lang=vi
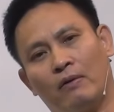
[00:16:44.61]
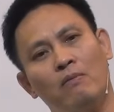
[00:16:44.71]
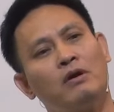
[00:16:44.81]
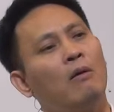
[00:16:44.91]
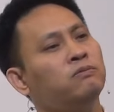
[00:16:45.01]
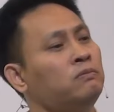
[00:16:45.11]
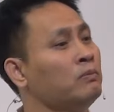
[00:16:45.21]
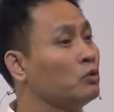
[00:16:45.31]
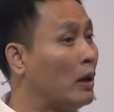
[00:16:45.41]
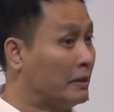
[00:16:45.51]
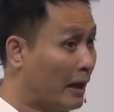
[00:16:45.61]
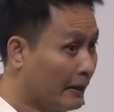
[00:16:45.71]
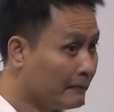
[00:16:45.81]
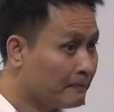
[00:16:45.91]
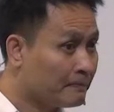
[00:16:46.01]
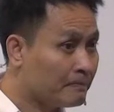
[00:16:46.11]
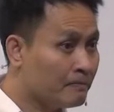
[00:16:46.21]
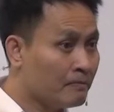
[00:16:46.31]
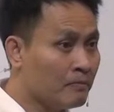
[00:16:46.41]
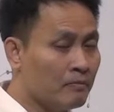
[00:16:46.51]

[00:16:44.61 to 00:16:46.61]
toàn chi và cũng không toàn tại